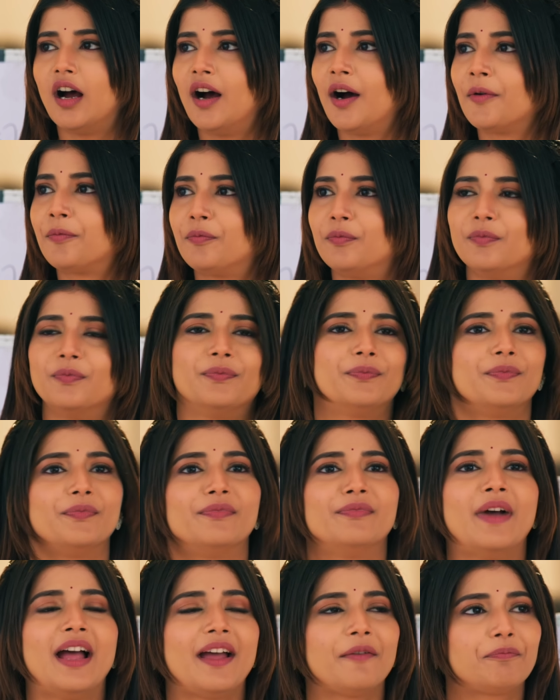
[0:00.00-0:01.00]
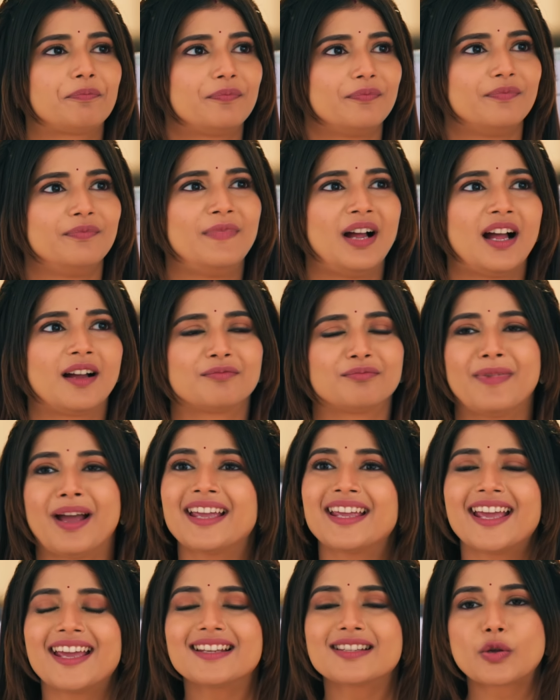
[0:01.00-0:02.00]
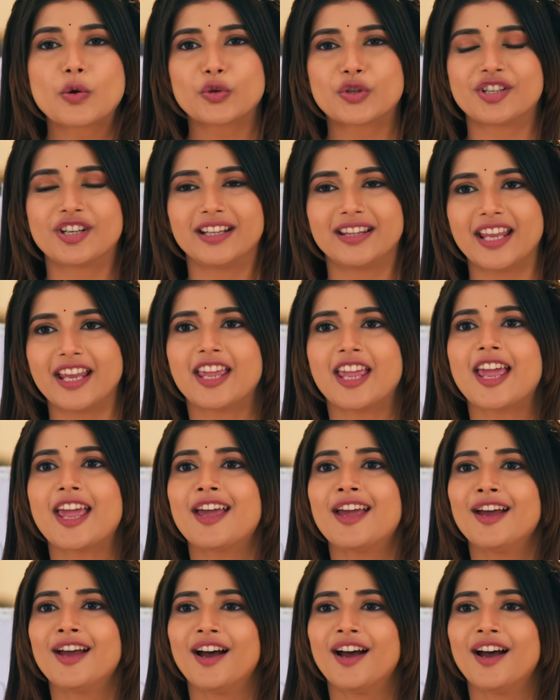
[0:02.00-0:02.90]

अब मैं मैं यही सोच रही थी कि